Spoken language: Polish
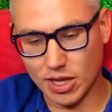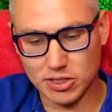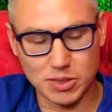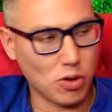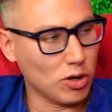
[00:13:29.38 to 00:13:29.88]

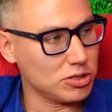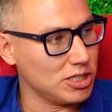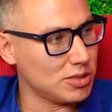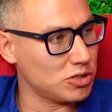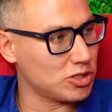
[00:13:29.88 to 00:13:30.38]
z tym
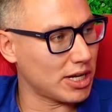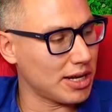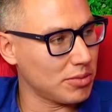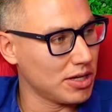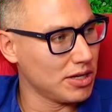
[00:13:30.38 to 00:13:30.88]
chodzić, z tym
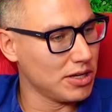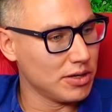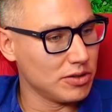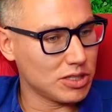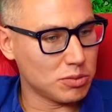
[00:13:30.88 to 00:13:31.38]
ciężarem,
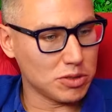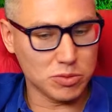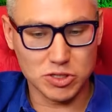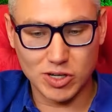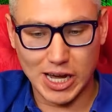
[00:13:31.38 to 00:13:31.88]
to potem się
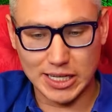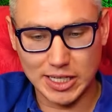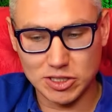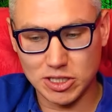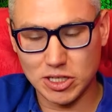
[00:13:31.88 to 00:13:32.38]
może
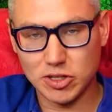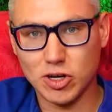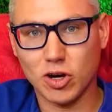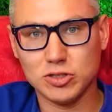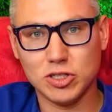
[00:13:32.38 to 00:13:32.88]
okazać, że nie
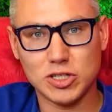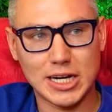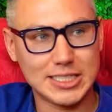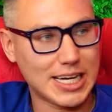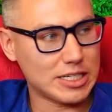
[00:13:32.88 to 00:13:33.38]
tylko chodzisz,
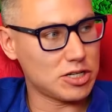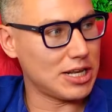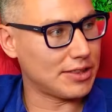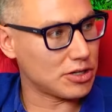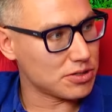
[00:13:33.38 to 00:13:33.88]
ale skaczesz i
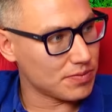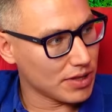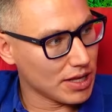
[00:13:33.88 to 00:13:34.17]
latasz.